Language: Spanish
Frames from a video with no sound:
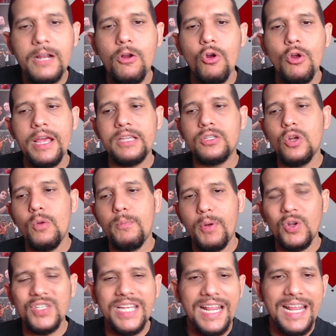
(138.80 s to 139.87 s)
con eso
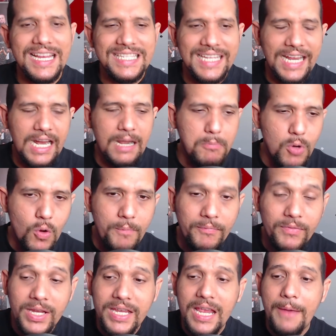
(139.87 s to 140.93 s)
procede a hacer el boom
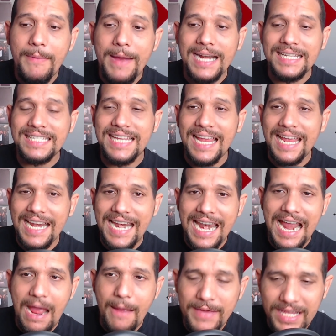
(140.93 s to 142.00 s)
y llevarse
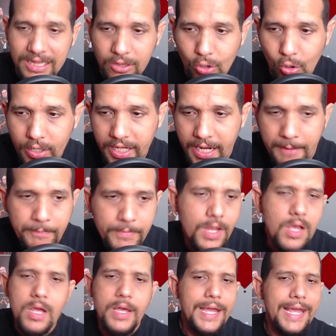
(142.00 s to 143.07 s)
la victoria.
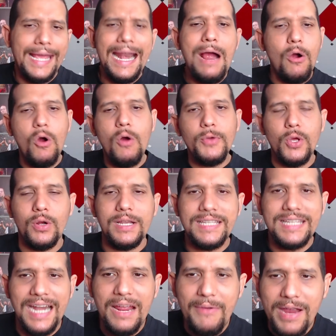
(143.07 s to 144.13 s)
Era obvio que
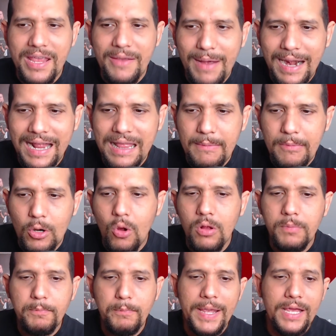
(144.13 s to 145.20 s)
se le iba a llevar a Adam
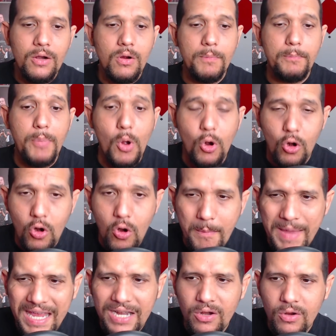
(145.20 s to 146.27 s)
Cole, pero por lo
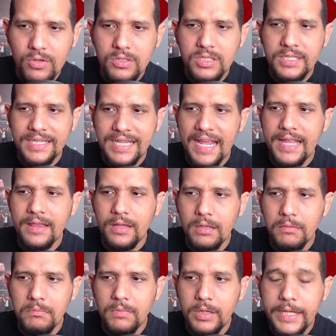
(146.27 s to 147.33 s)
menos
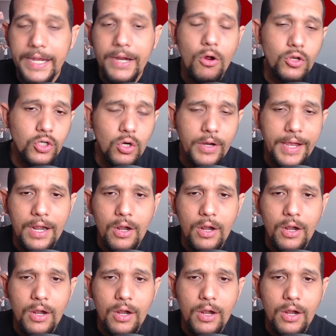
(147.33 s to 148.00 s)
ten, digo yo que